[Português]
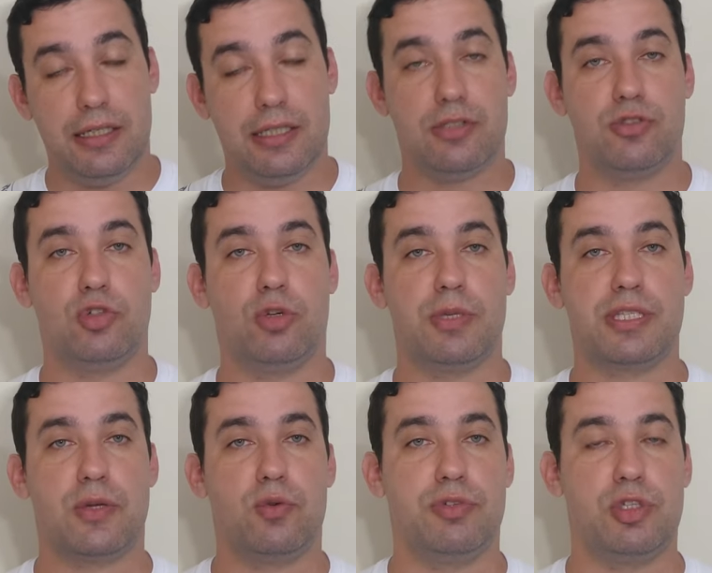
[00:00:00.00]
E antes de
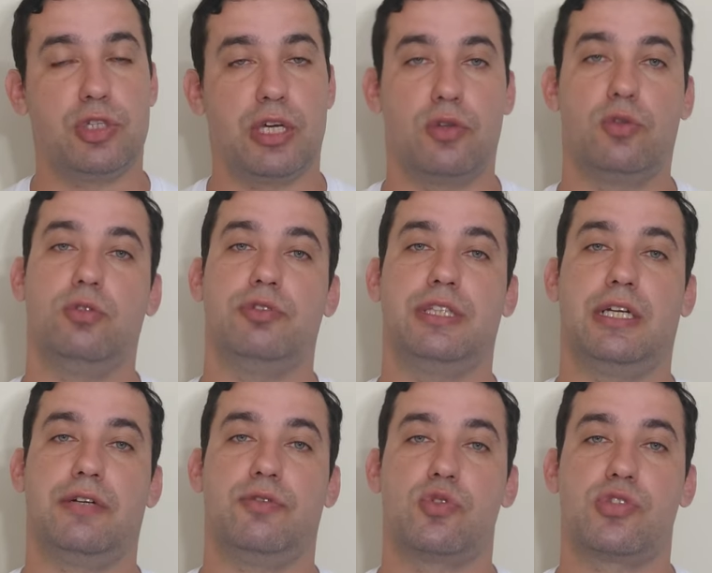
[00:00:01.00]
começar o vídeo, quero
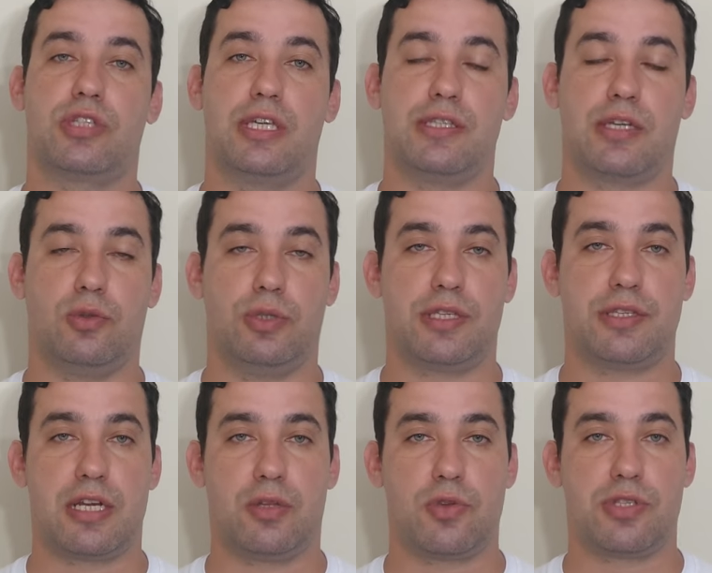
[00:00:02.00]
convidar vocês a
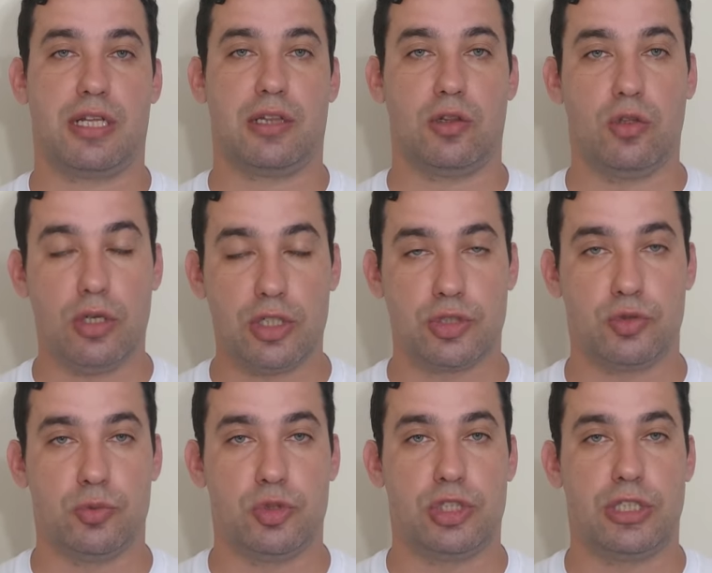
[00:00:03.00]
conhecer a nossa loja
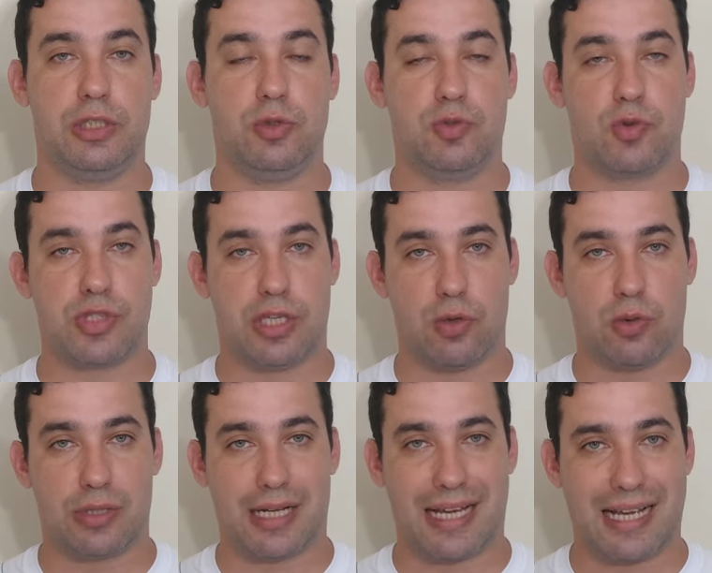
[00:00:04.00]
do Botequim, onde você
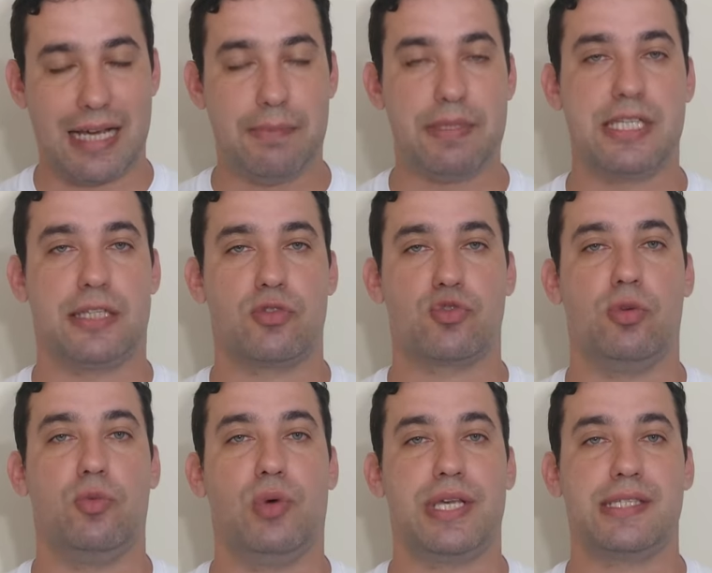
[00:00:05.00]
encontra camisetas
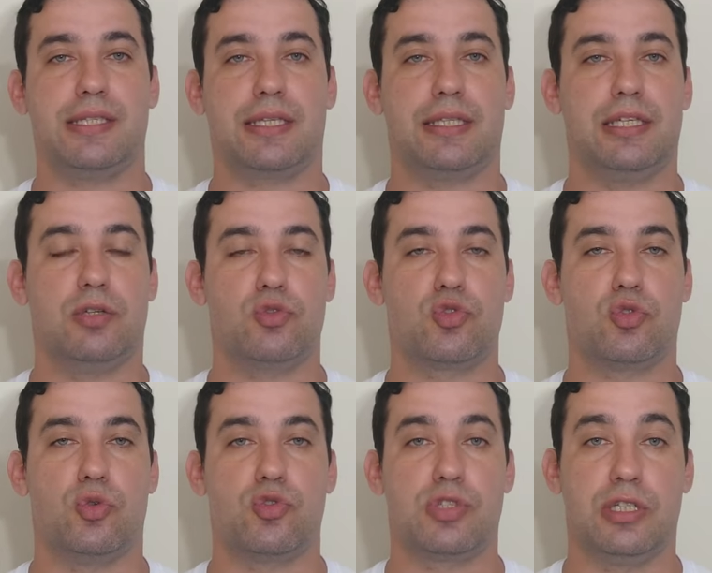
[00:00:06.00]
como essa daqui que eu
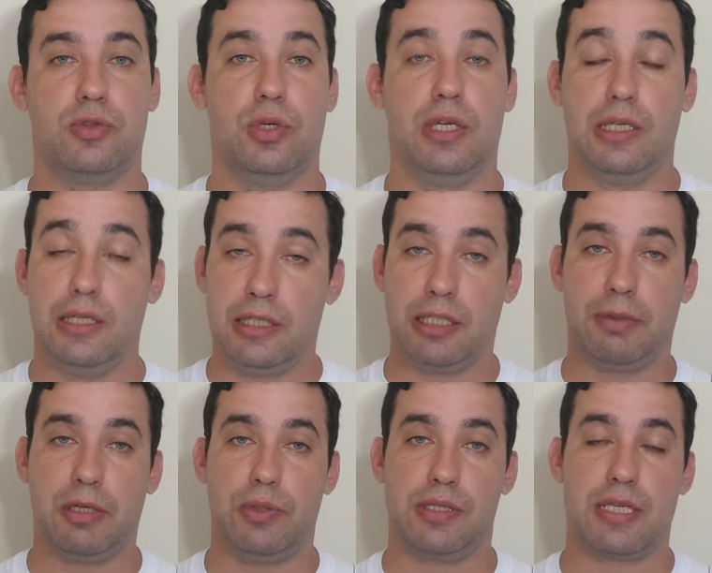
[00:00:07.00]
estou usando, e
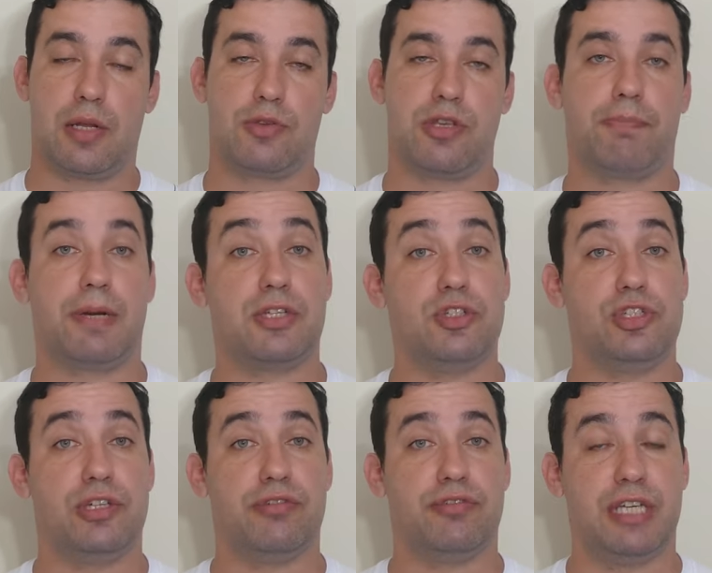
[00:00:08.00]
também conhecer a nossa parte
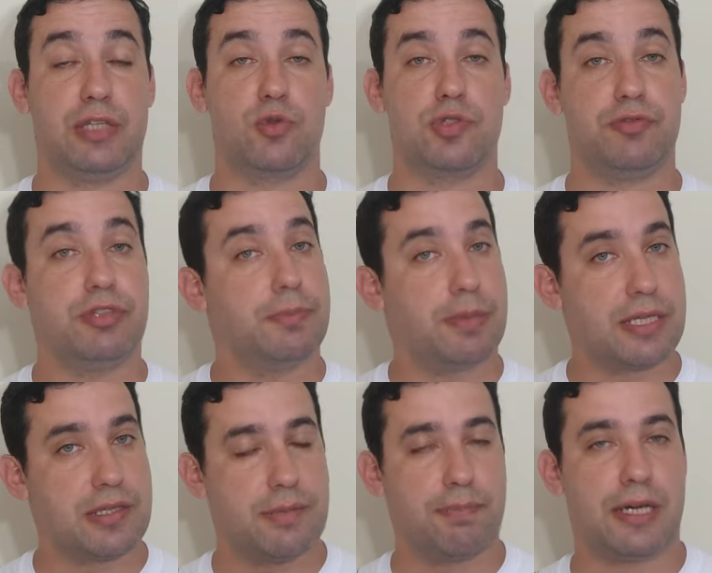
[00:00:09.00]
de eventos e vir
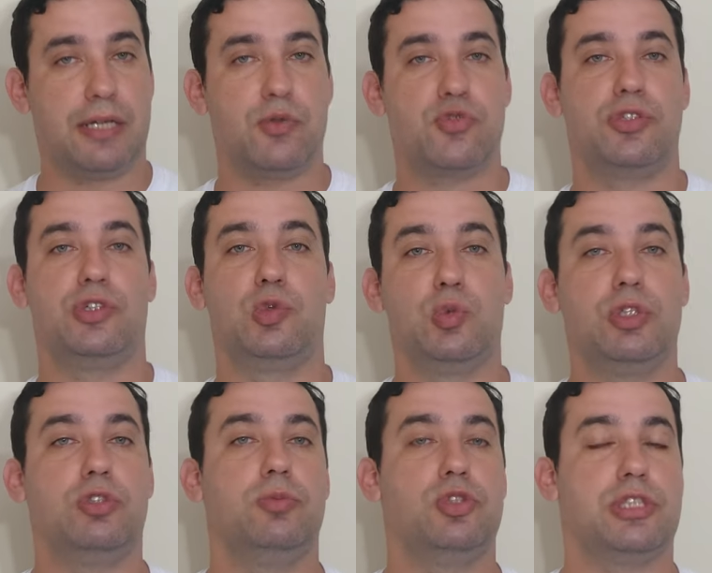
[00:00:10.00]
participar do
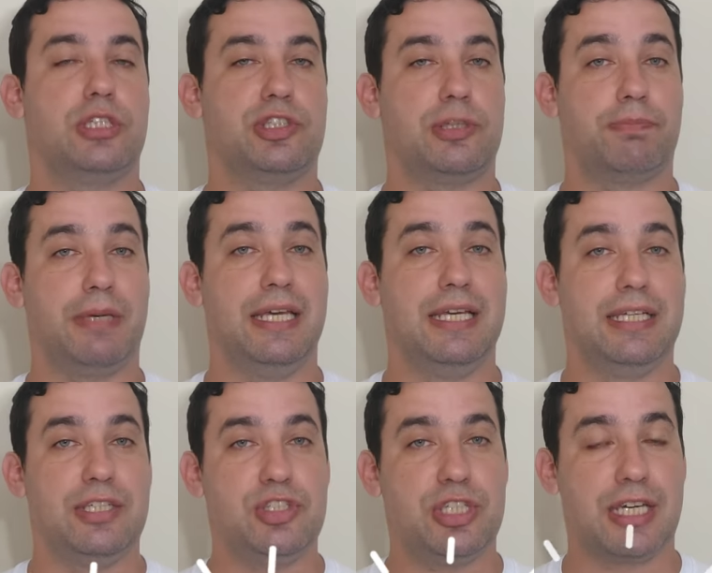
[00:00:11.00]
Circuito Botequim GP
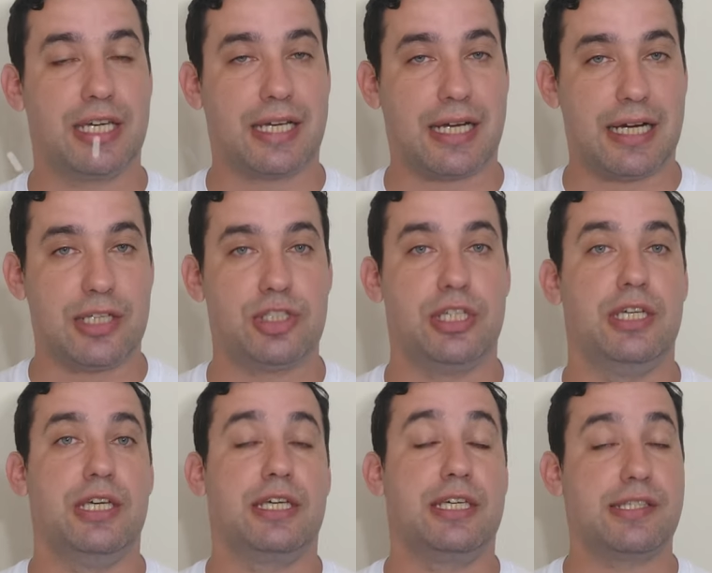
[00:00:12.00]
de kart,
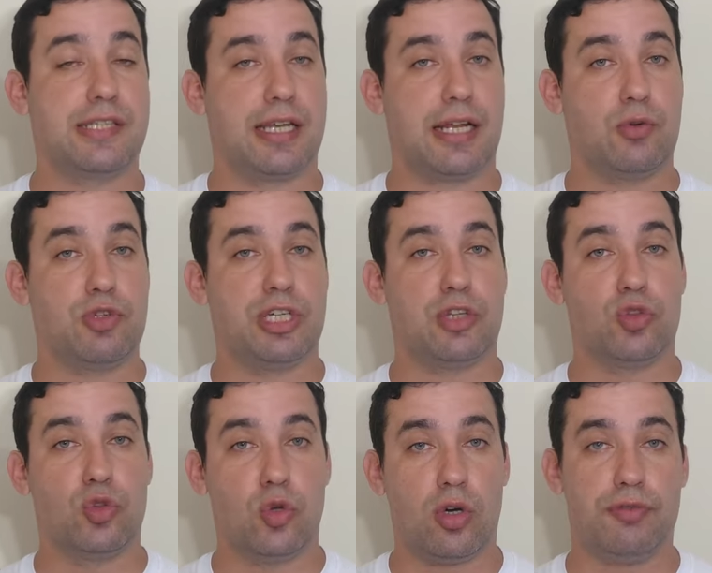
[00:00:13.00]
que será no dia
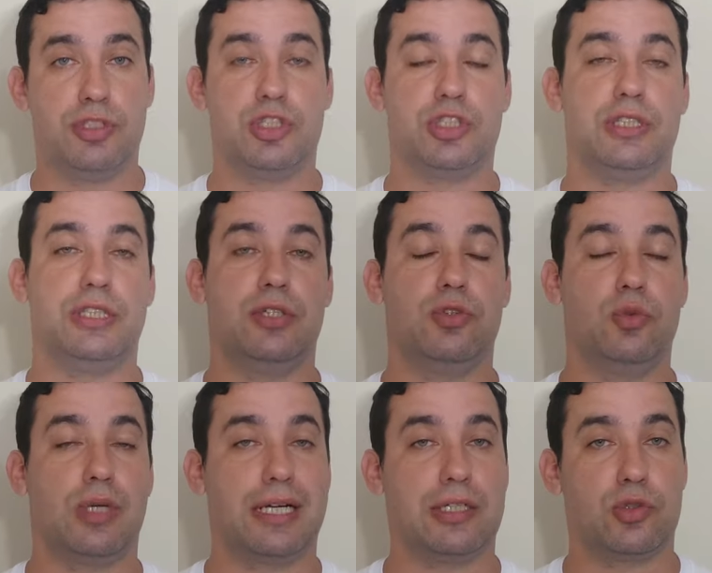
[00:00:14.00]
9 de janeiro
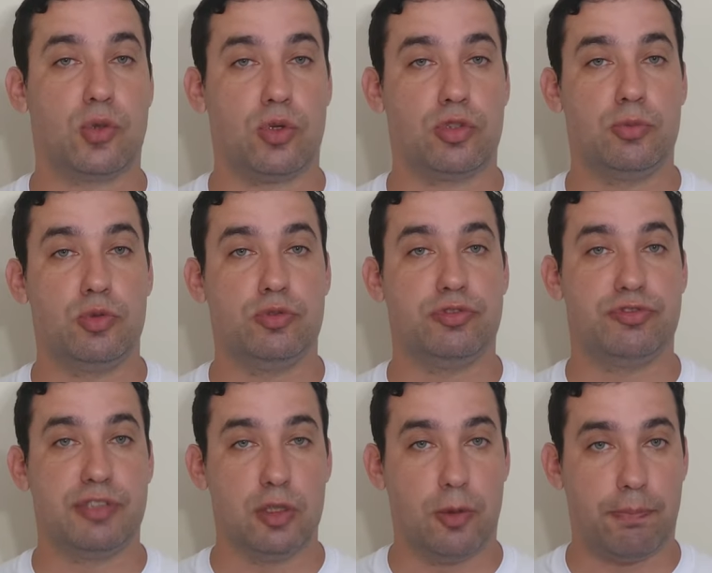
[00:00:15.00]
no cartódromo do
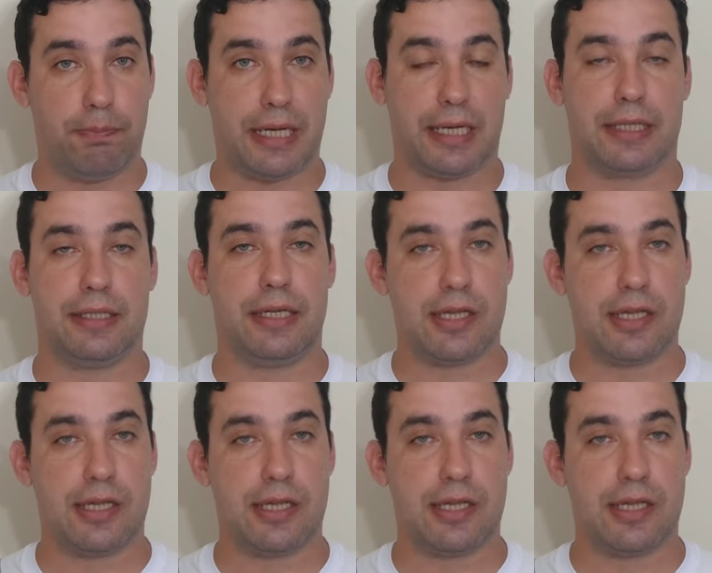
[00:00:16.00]
Velopark.